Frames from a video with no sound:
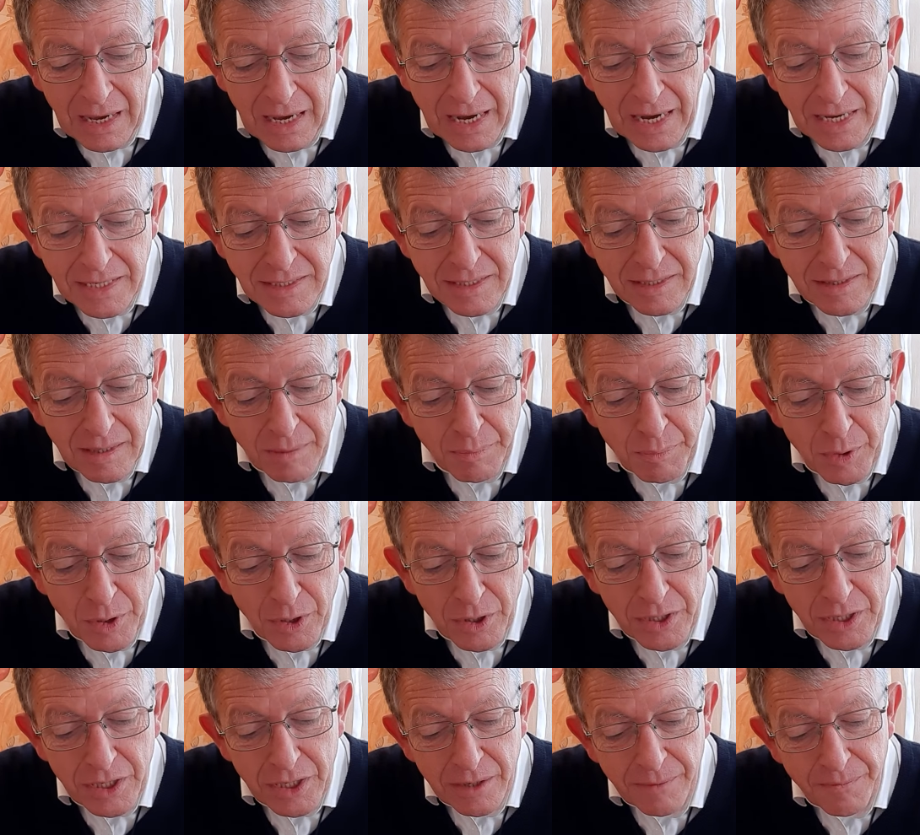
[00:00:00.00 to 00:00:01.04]
À cette
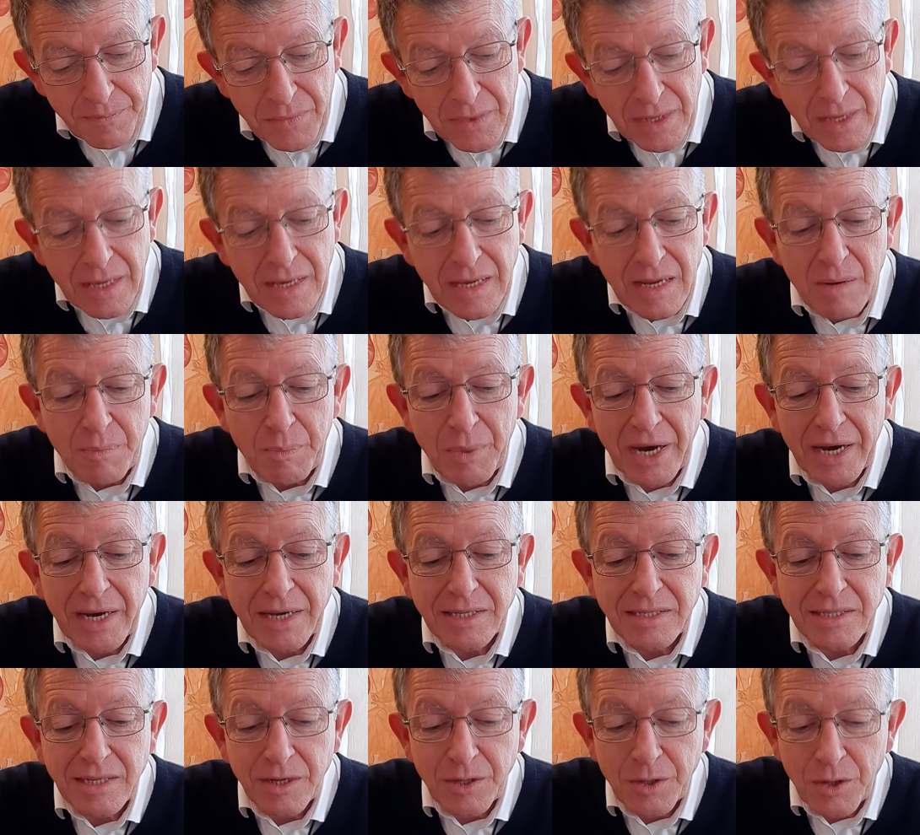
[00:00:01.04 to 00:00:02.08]
époque, il paraissait